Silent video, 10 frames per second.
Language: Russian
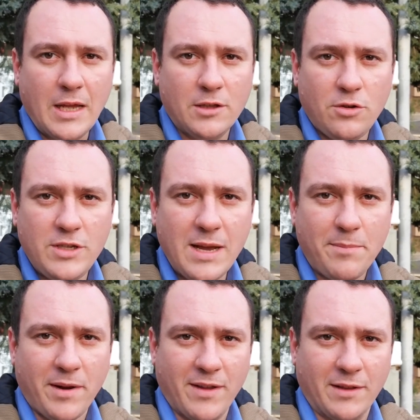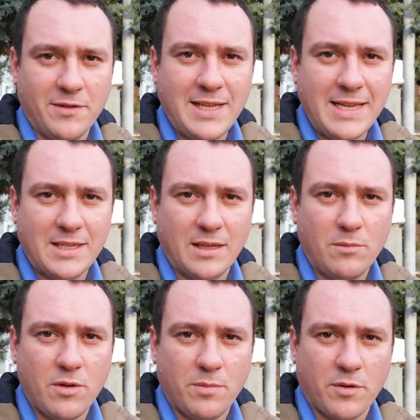Друзья, привет! Вы знаете, на
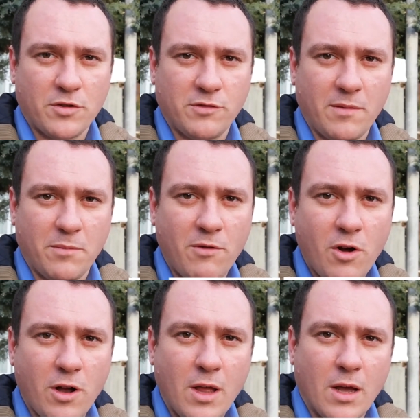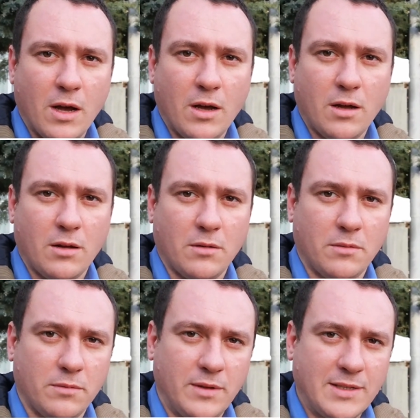мой прошлый блог э,
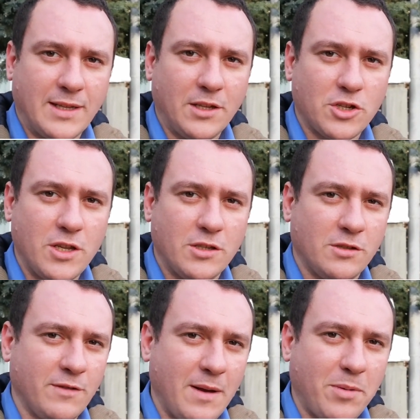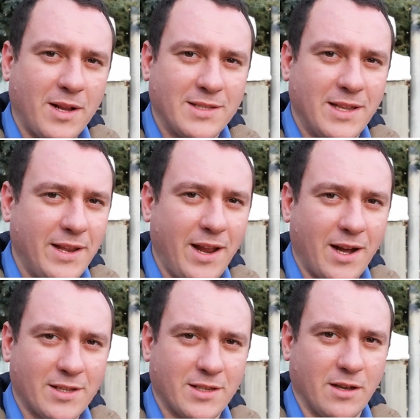достаточно своеобразная
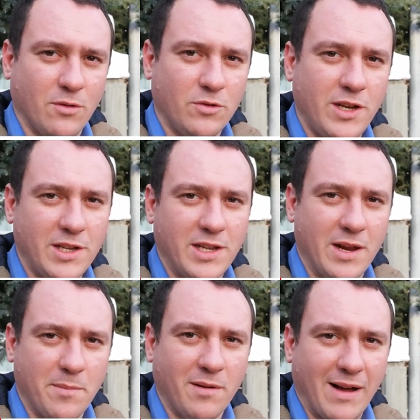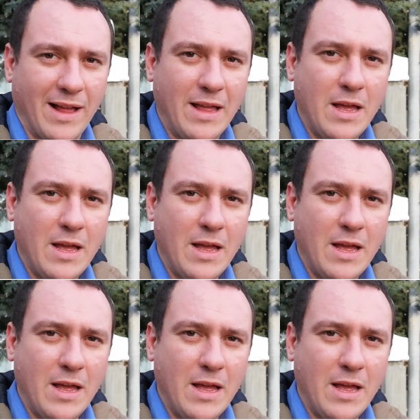реакция у зрителей была.